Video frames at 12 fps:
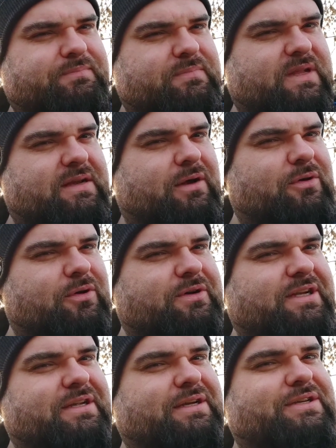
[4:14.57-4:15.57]
Die hatte auch ein
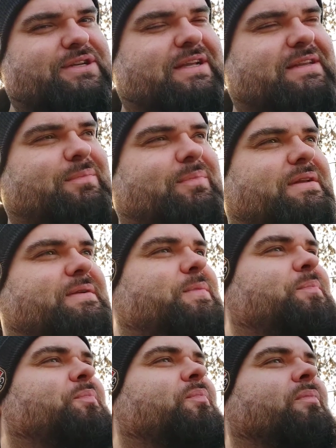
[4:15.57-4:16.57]
Connecticut Shade Deckblatt.
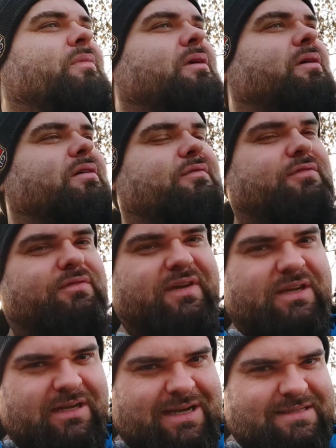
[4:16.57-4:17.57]
Von
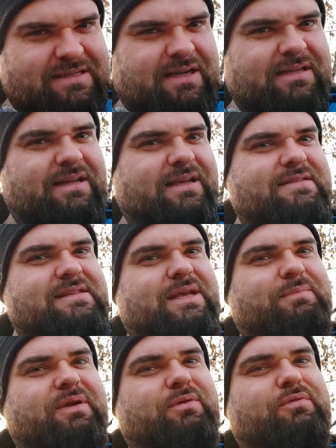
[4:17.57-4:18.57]
Werner Casaganda ins
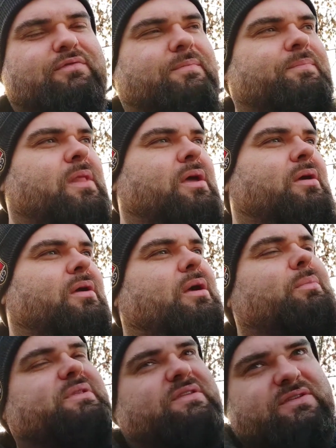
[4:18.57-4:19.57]
Leben gerufen.
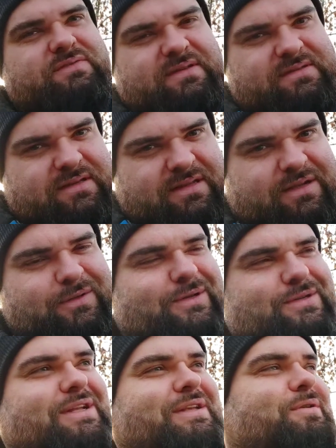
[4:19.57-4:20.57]
Beziehungsweise nach
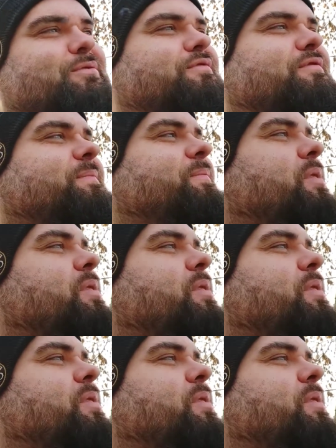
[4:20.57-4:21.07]
Deutschland gerufen.